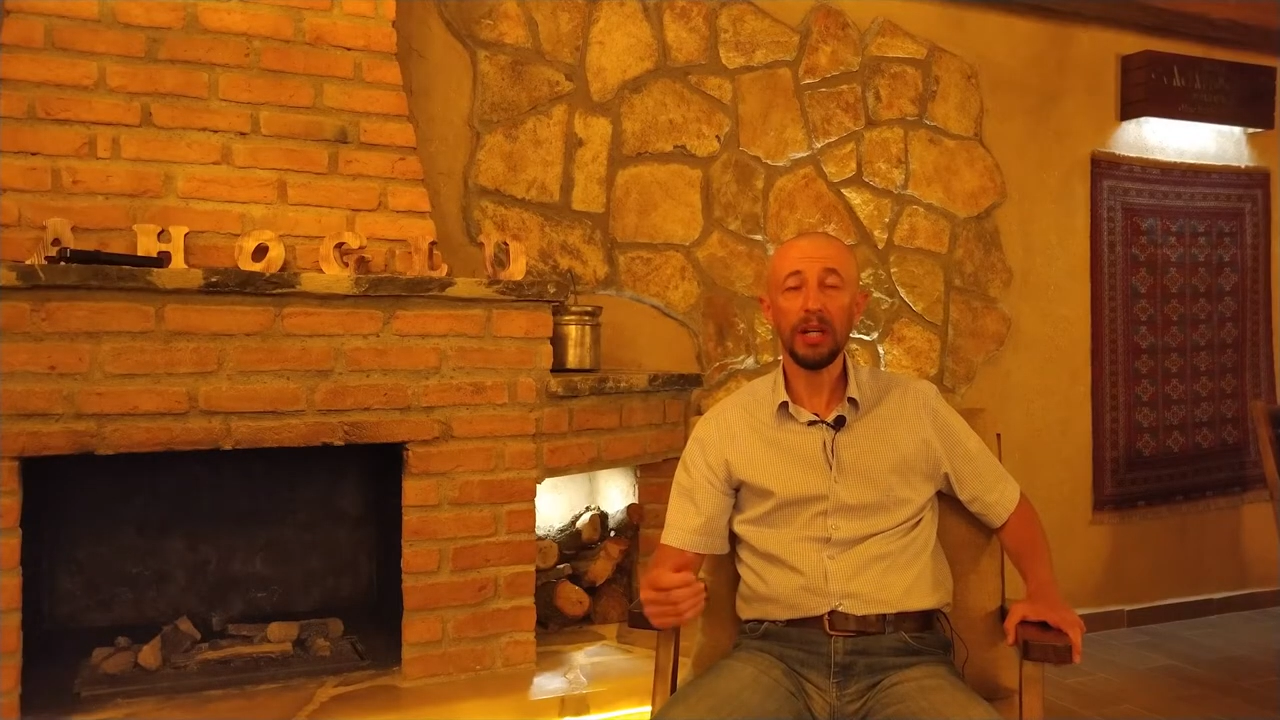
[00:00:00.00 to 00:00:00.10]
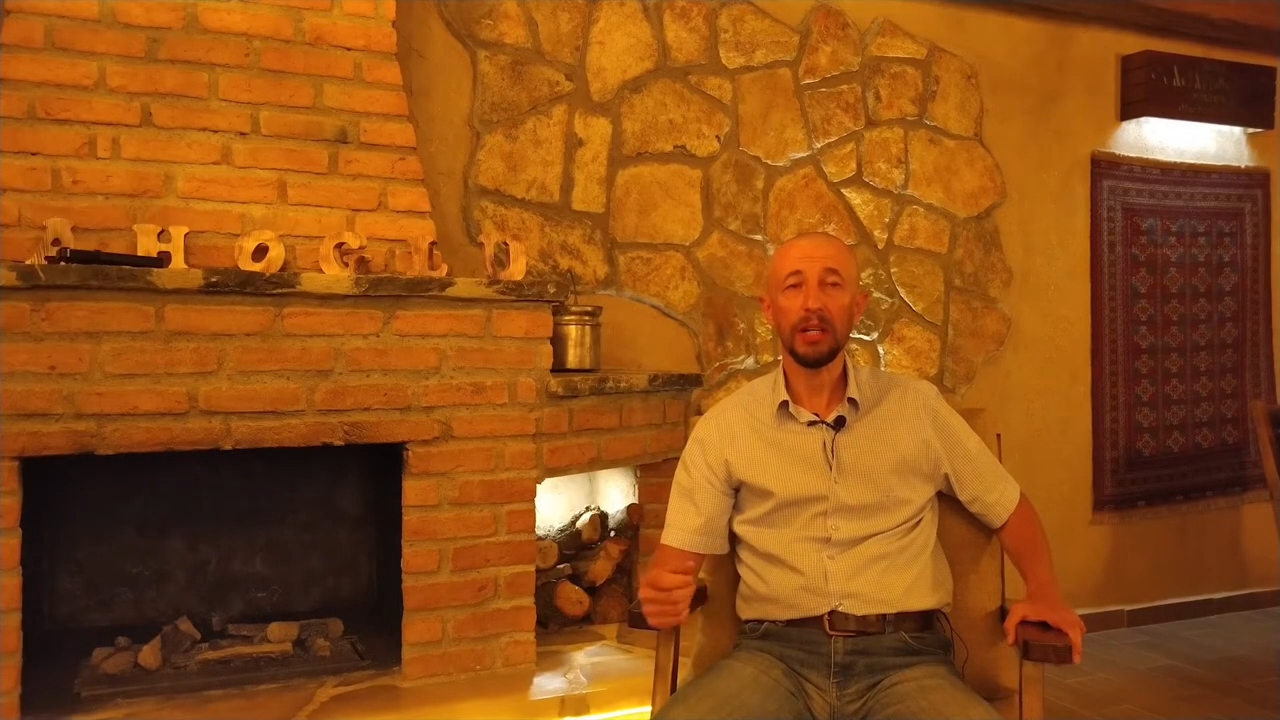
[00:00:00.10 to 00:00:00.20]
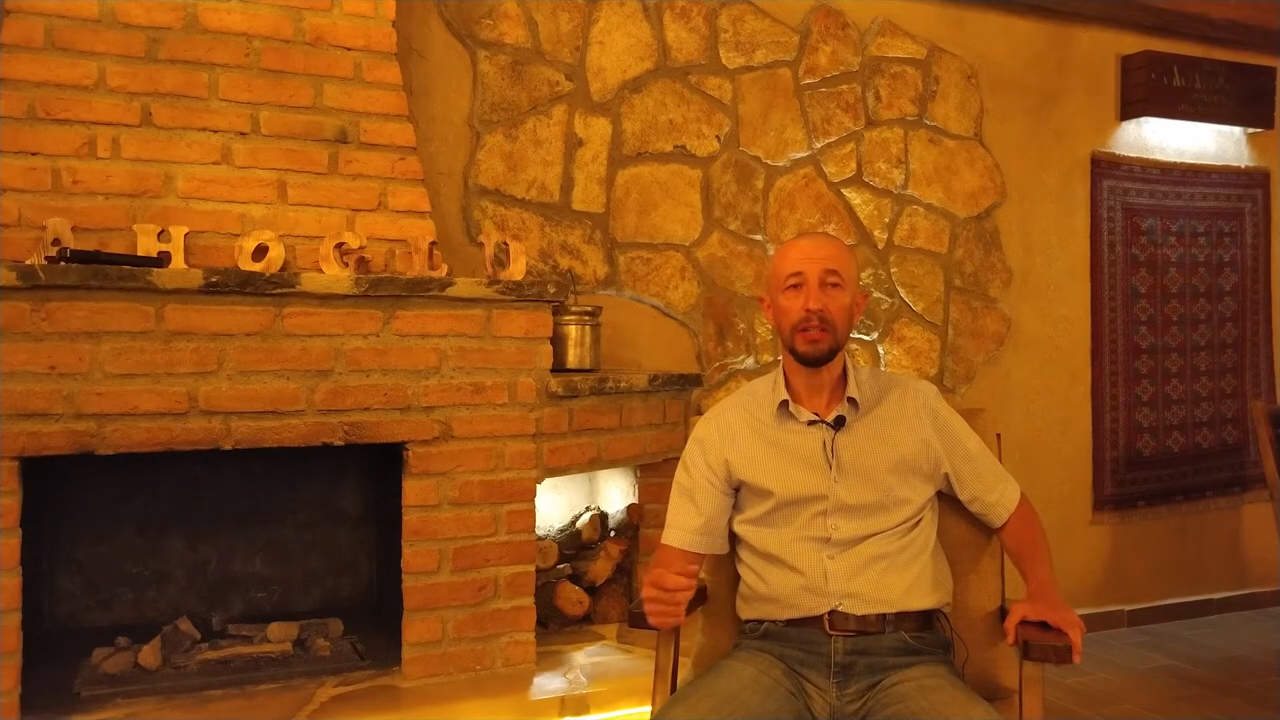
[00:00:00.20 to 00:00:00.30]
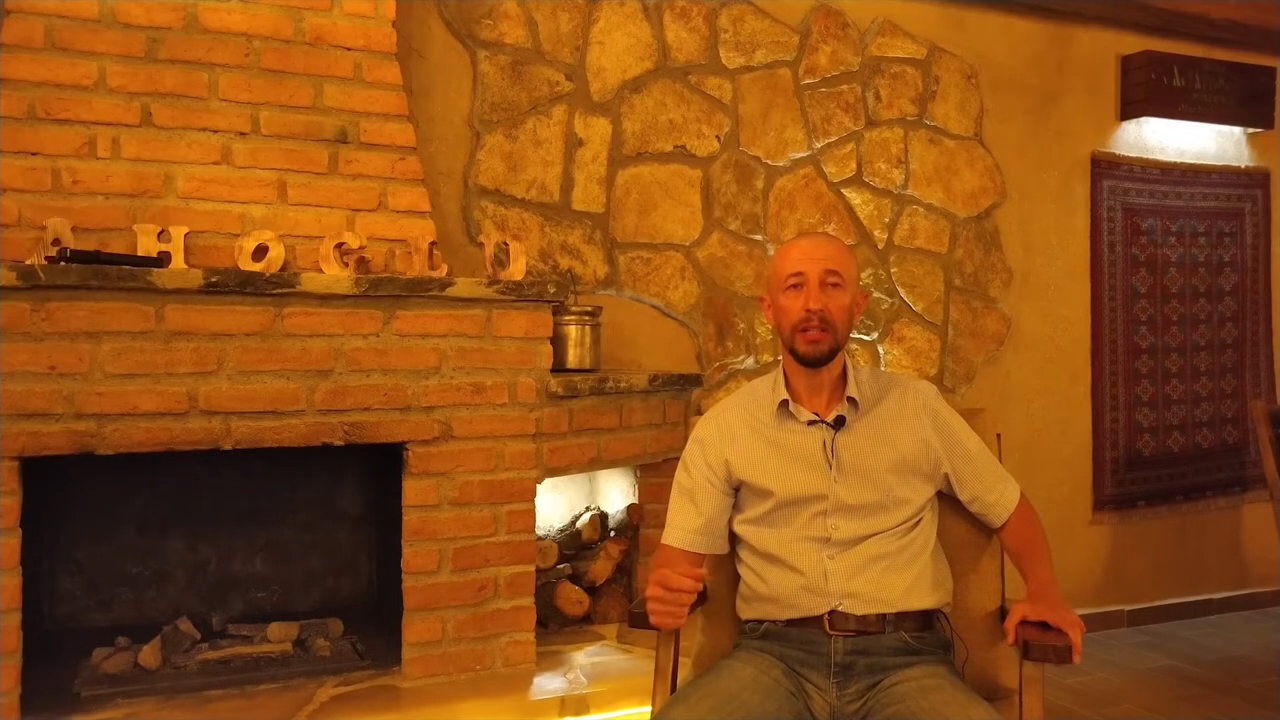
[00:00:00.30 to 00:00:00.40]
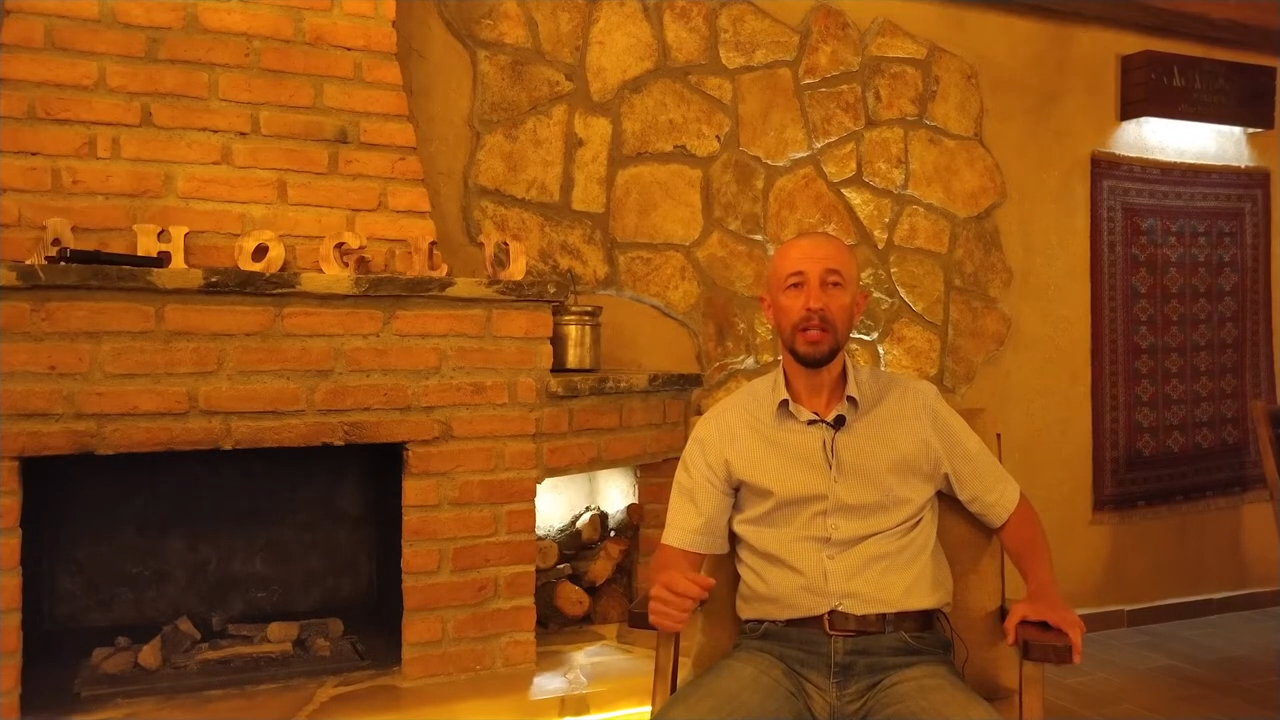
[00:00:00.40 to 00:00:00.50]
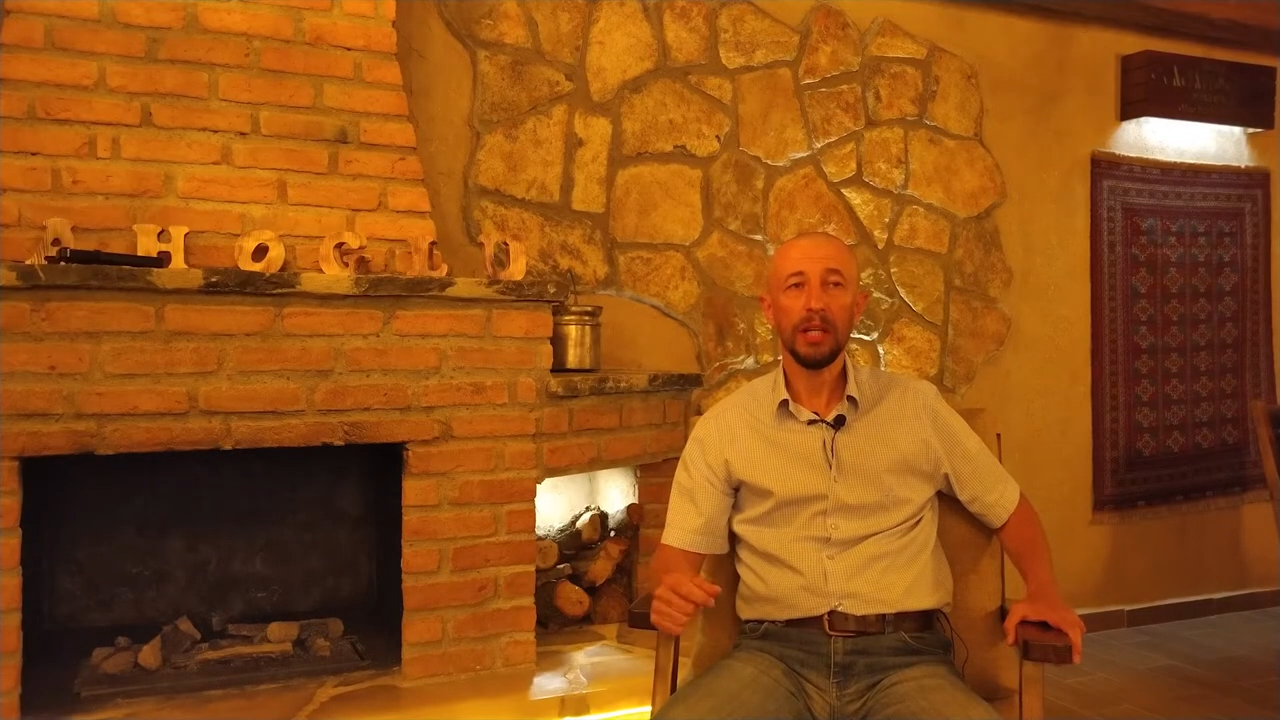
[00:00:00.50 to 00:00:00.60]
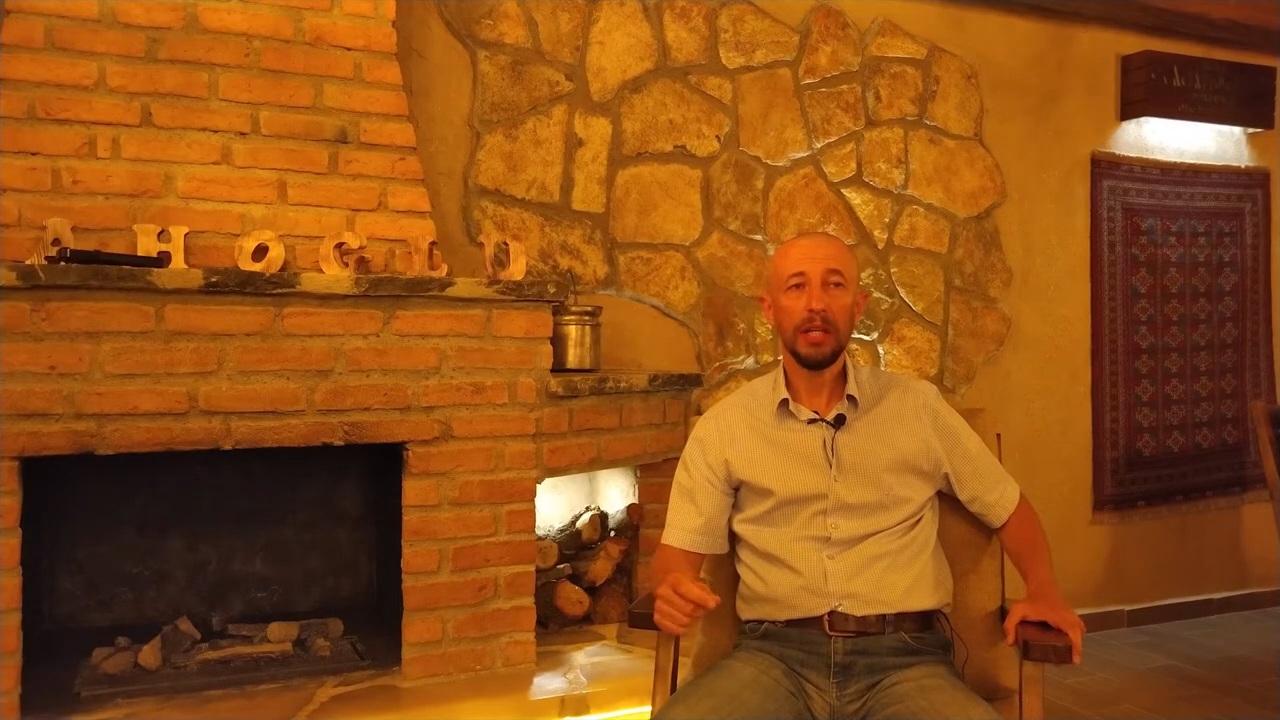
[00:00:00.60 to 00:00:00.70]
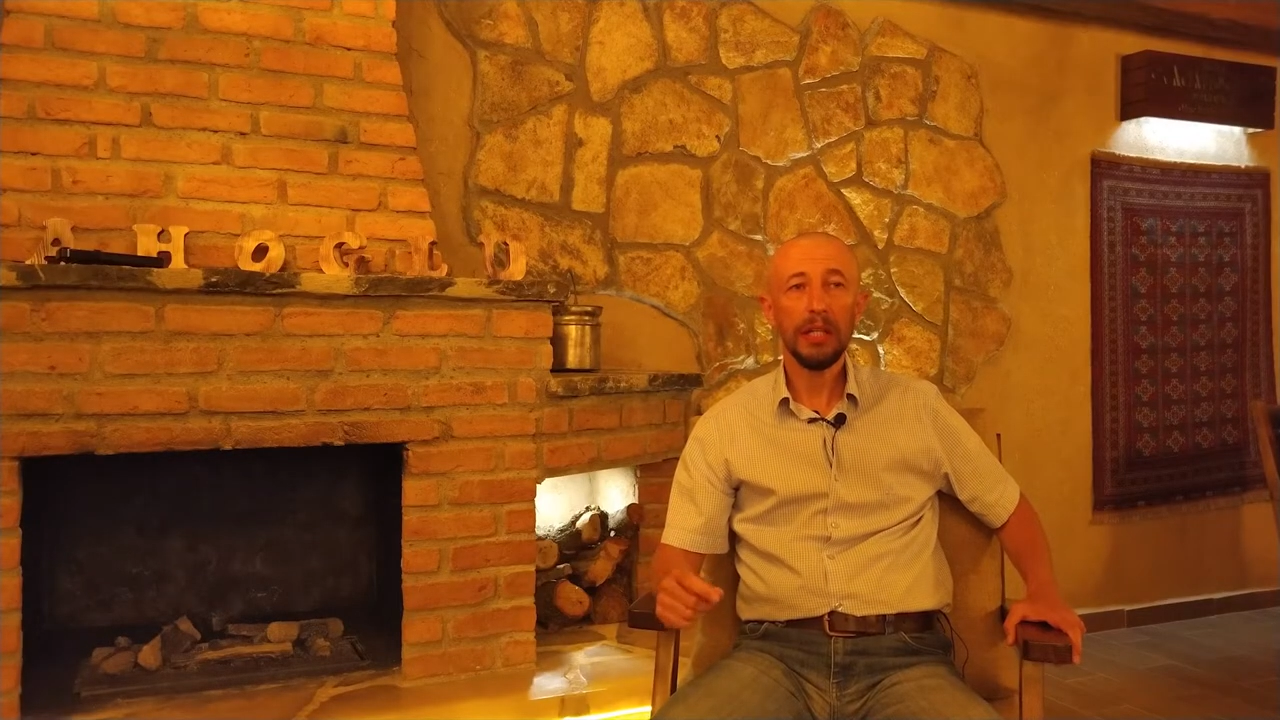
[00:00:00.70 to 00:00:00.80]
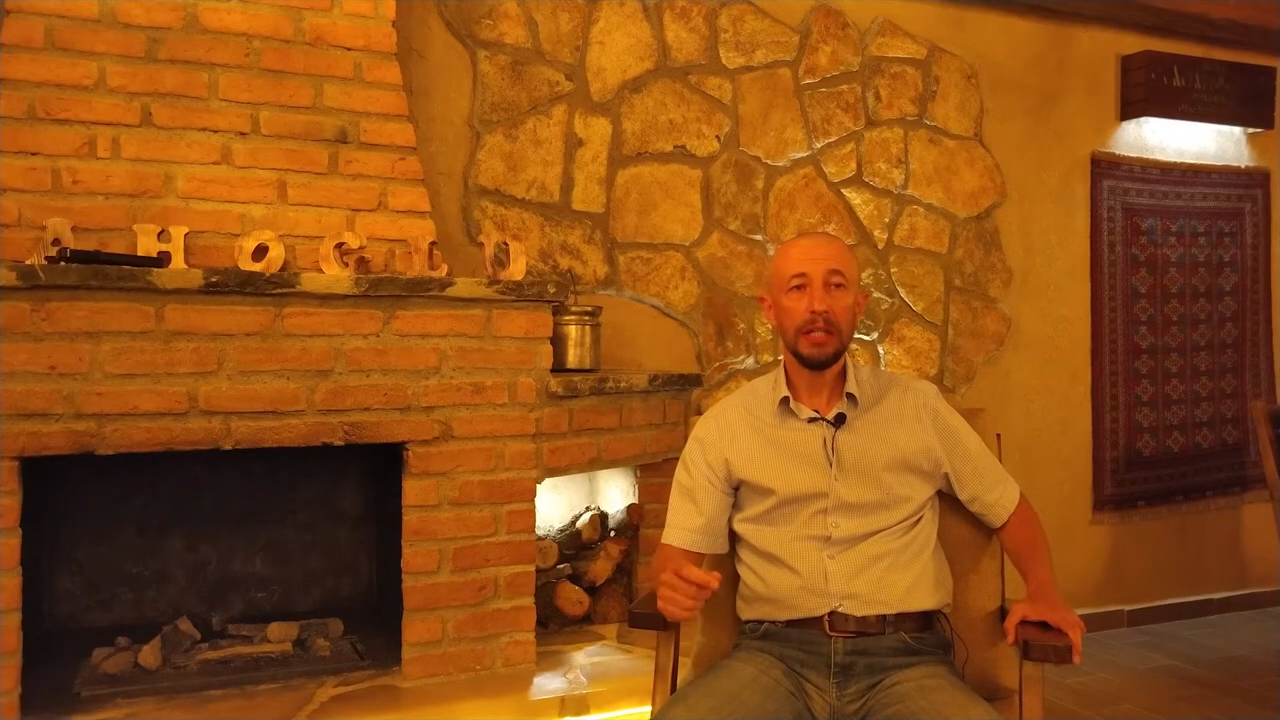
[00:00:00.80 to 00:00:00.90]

halde